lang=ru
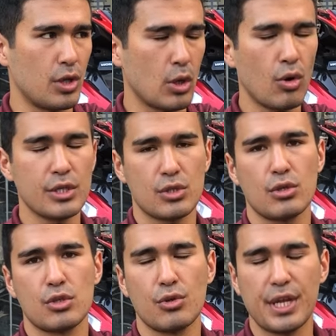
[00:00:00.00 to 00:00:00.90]
Такой
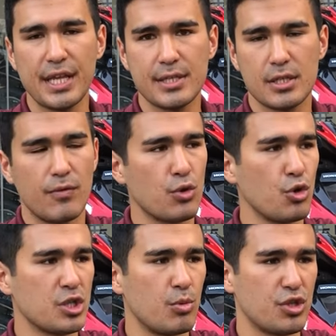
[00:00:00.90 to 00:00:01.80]
стоит 130, его
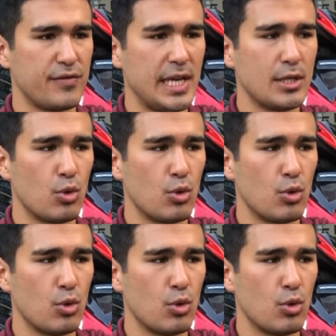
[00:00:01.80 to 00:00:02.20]
тоже можно взять,